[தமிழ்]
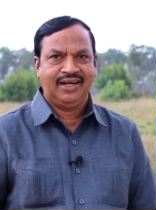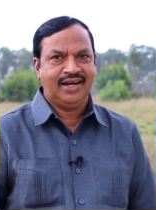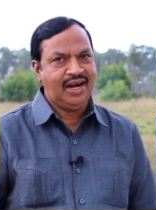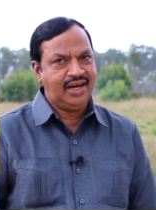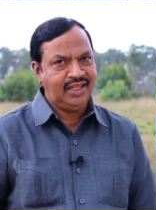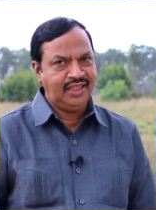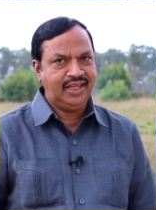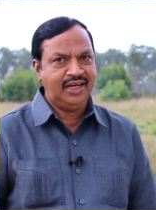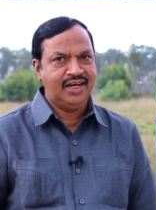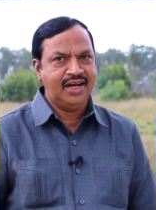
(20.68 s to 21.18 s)

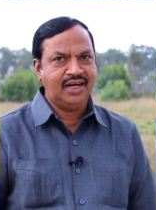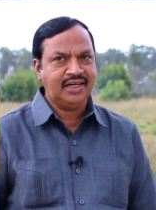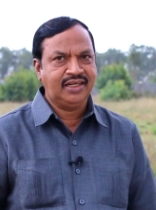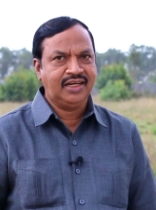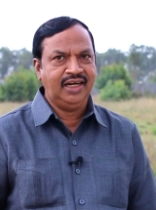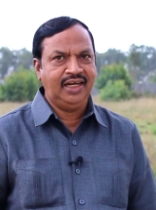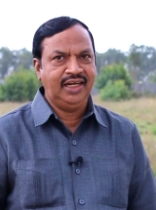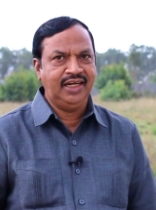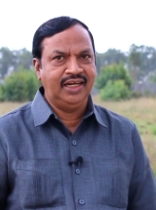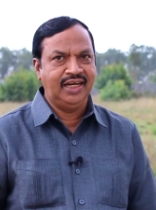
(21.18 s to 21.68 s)
கடந்த
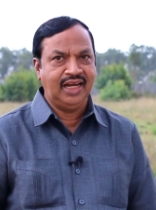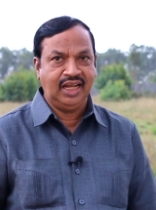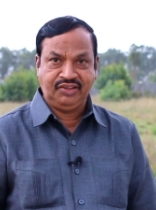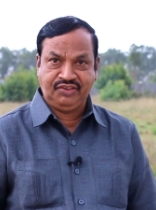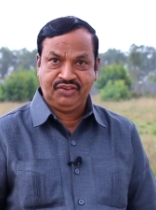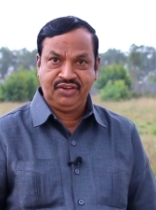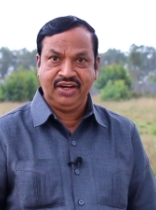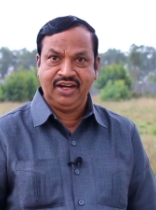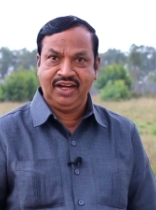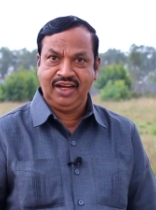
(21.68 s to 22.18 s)
நாட்களின்
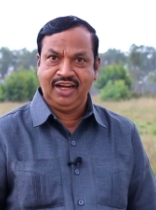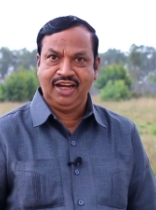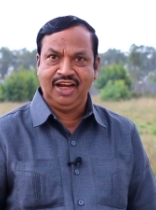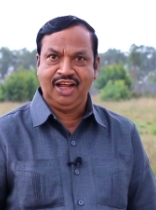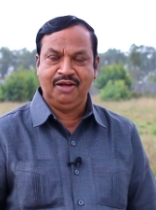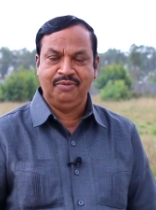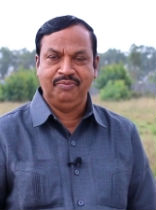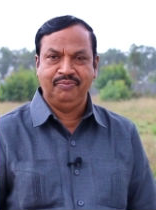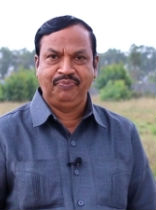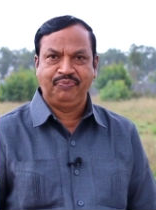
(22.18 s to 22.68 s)
நஷ்டங்கள்
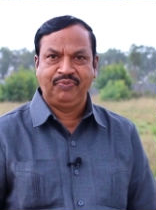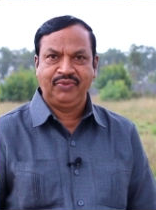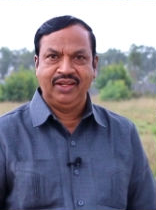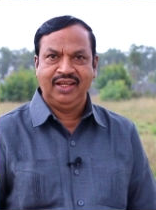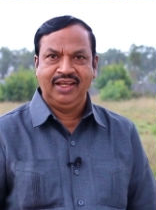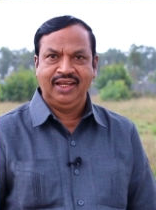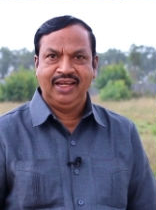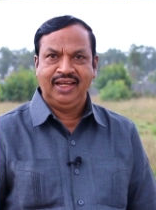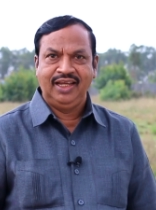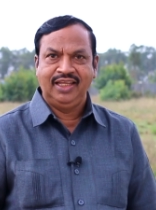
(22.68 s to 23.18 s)
எல்லாம்
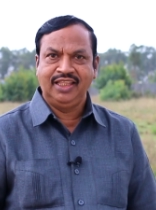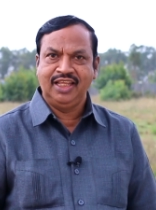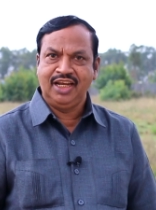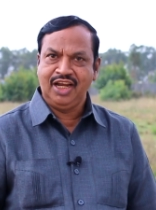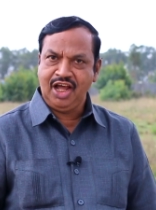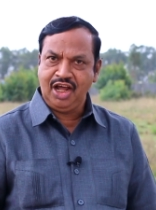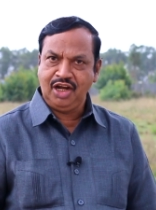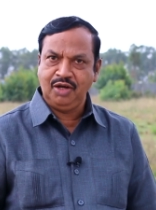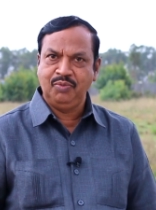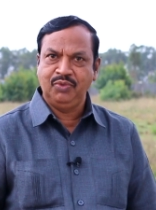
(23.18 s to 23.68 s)
இந்த
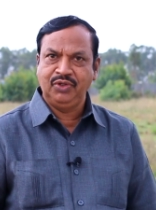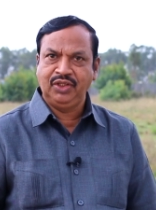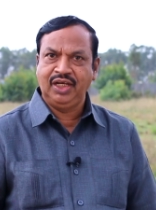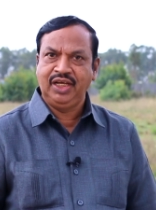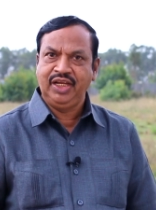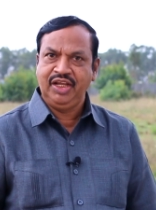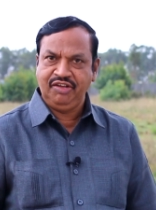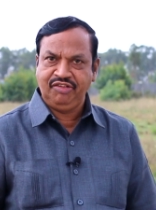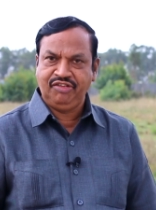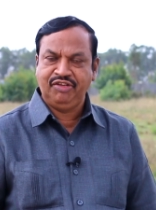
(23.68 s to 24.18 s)
நாள்
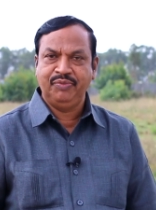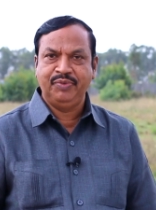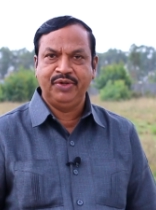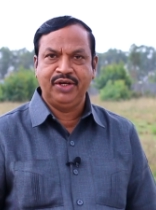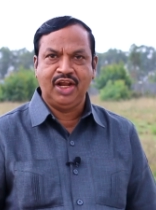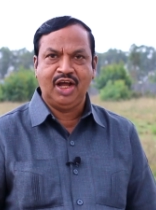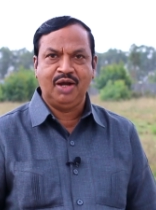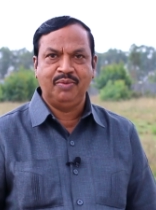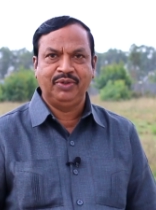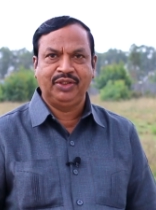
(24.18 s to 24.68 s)
முதல்
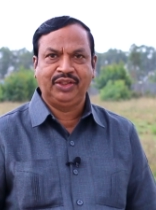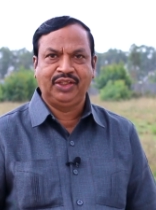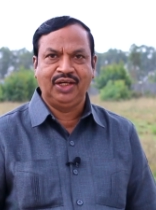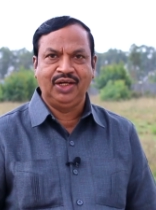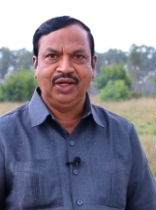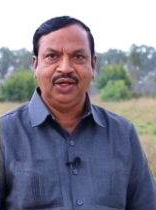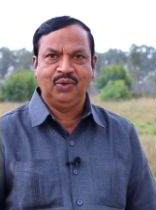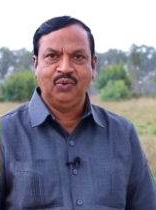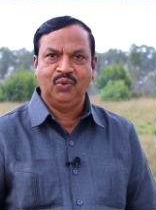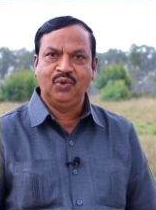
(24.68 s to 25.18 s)
இயேசுவின்
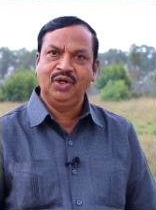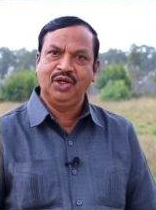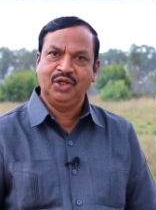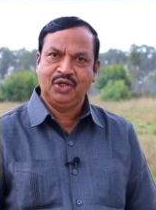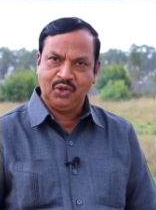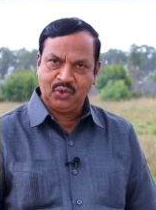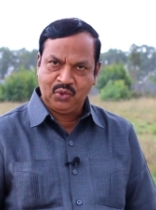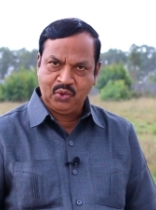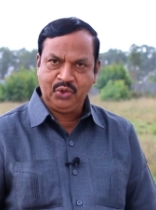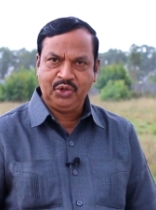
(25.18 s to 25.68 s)
நாமத்தில்
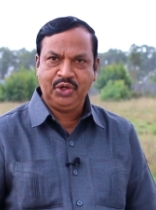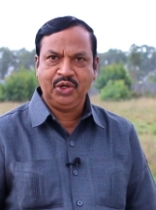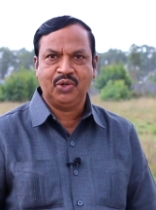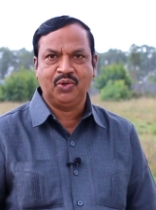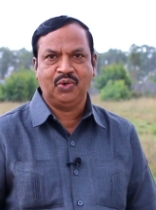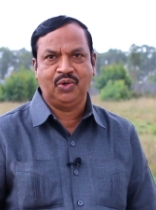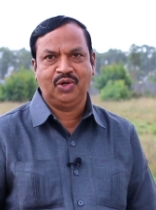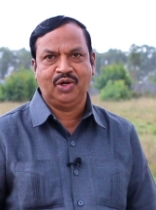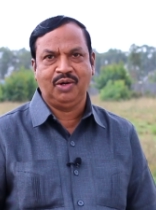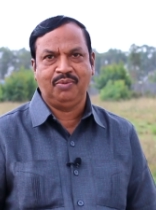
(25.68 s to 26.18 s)
உங்களுக்கு கூட்டி
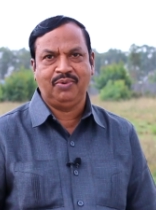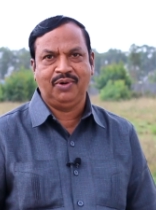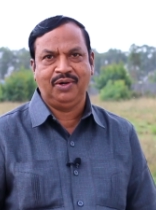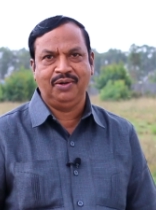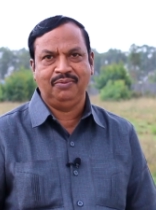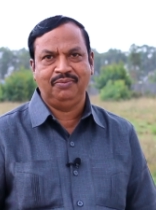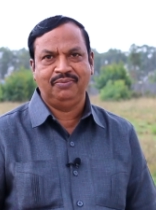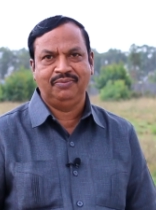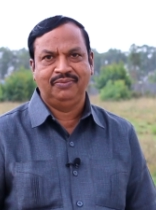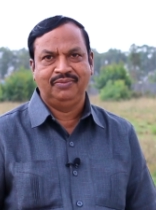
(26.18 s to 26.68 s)

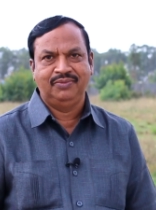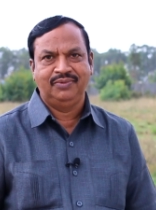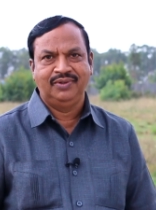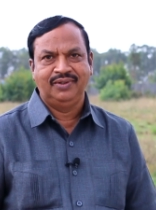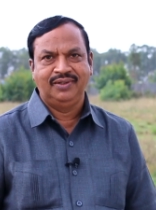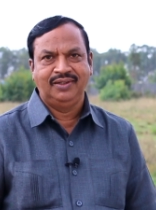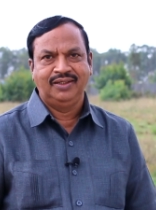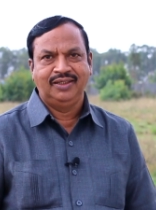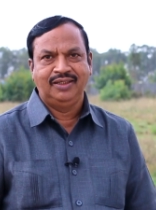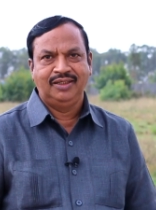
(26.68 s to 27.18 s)
கொடுக்கப்படும்
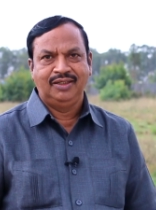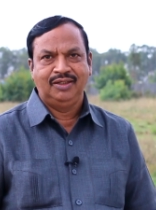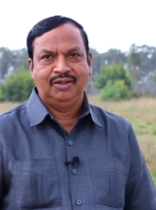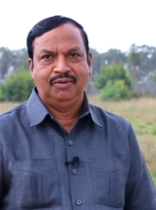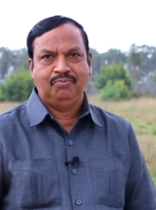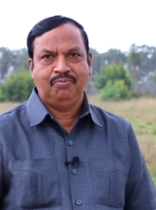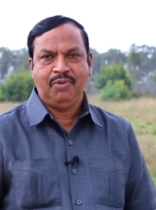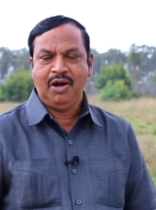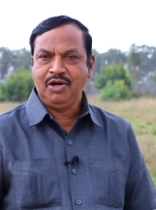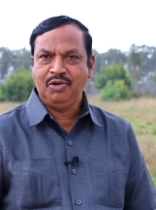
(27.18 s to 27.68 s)

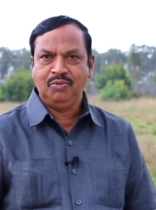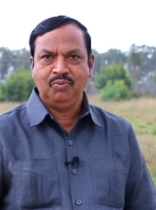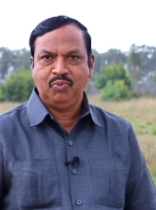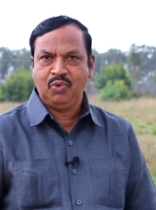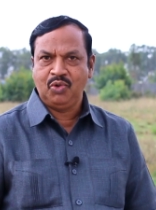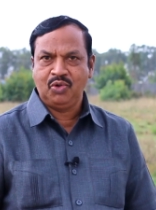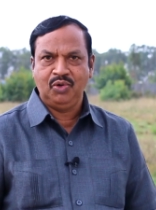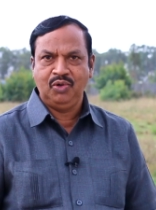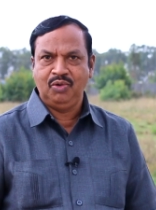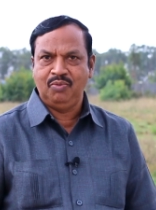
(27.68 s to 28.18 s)
பணம்
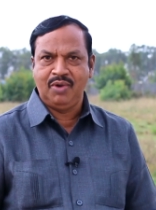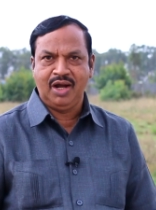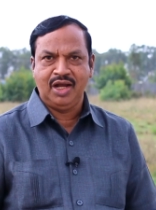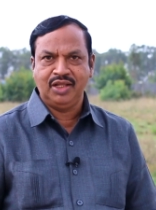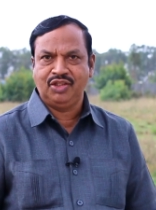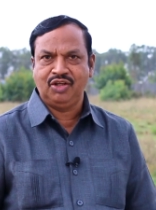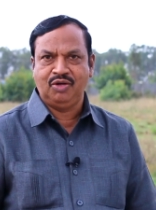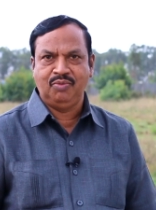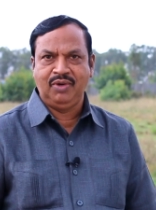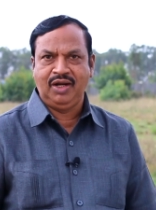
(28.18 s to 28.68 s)
பொருள்
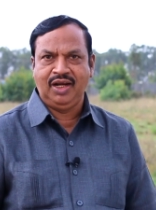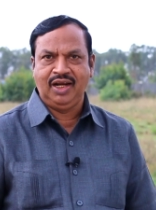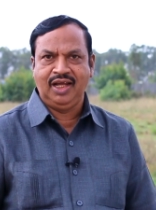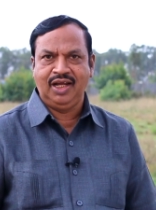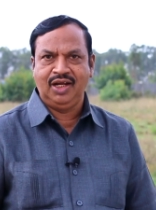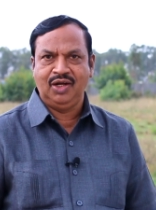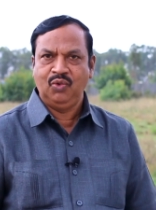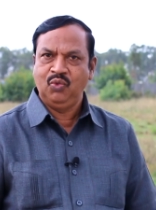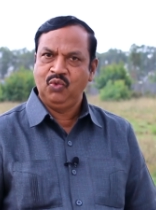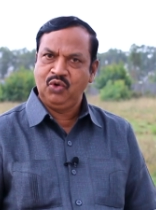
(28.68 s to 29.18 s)
மாத்திரமல்ல
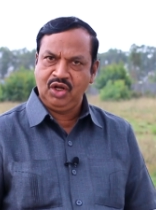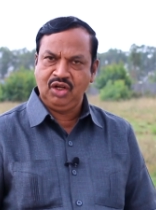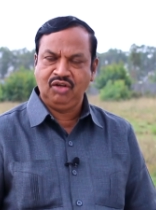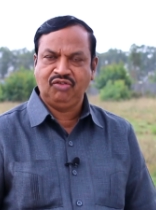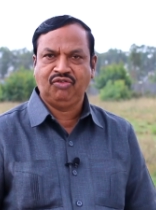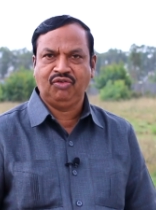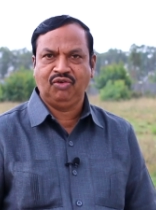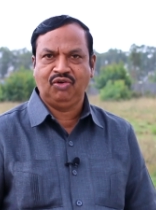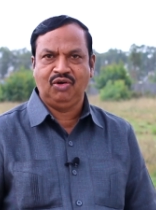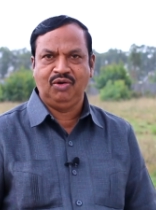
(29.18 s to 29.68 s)

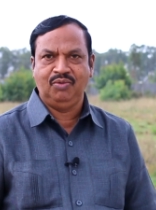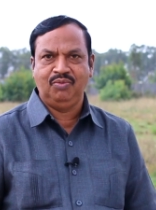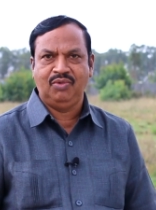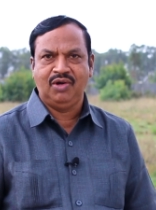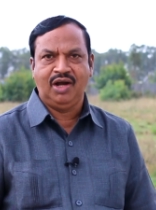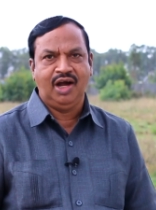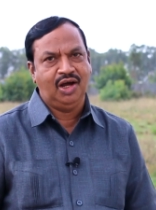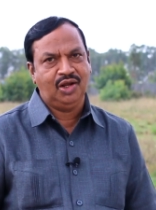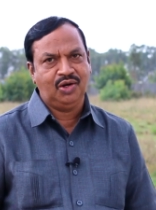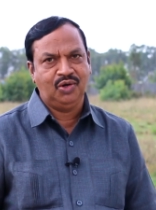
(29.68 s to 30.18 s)
உடல் சுகம்
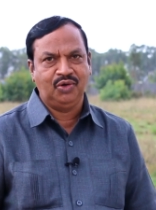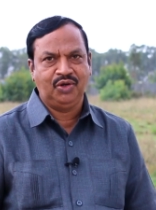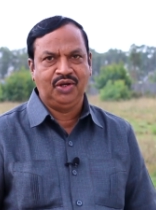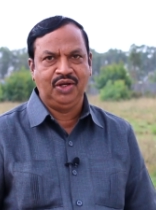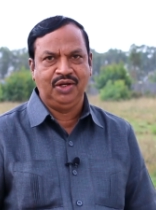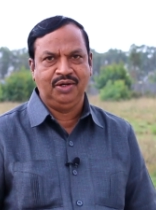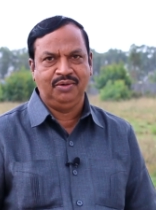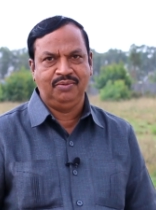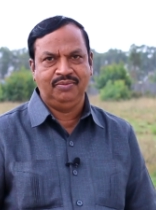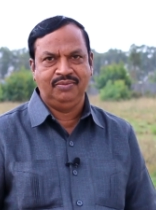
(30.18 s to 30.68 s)

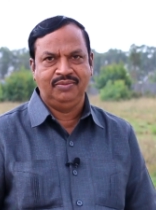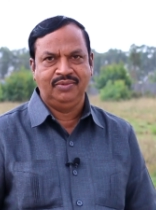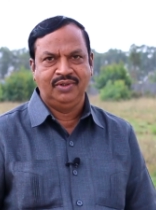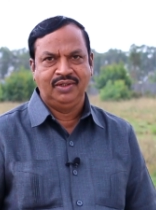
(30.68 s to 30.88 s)
ஆரோக்கியம்